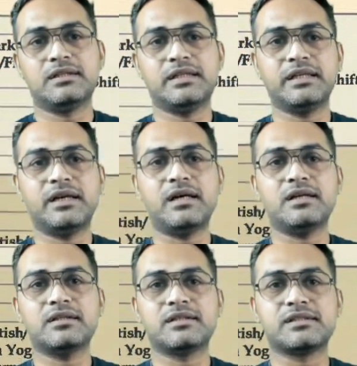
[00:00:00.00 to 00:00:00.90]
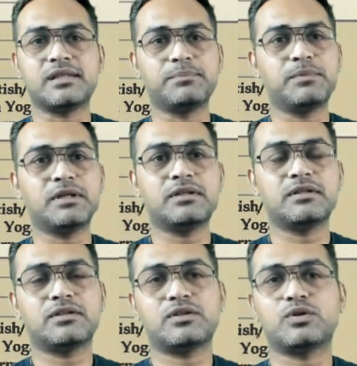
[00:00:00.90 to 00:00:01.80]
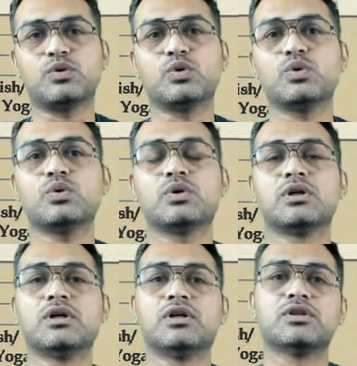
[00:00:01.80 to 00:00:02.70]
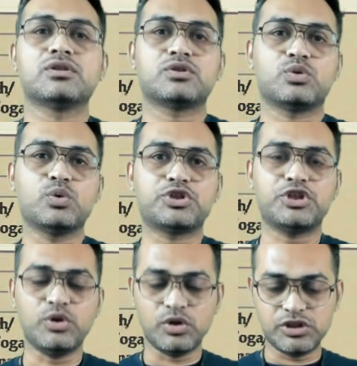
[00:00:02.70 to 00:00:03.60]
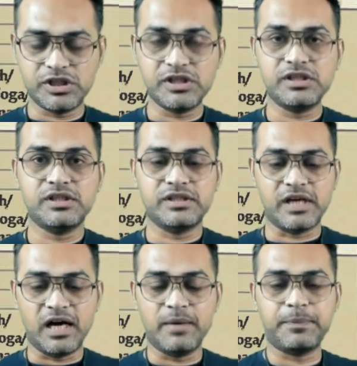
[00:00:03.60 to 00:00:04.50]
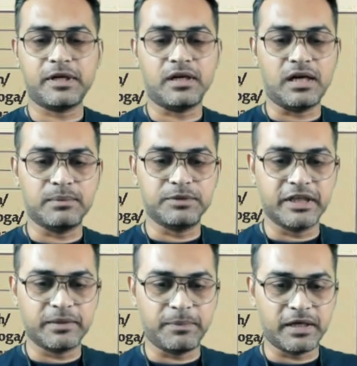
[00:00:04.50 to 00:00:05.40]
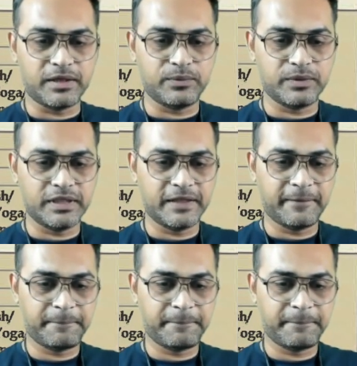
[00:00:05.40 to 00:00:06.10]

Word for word: 13 दिसंबर को सोशियोलॉजी यहां पर आप देख पा रहे होंगे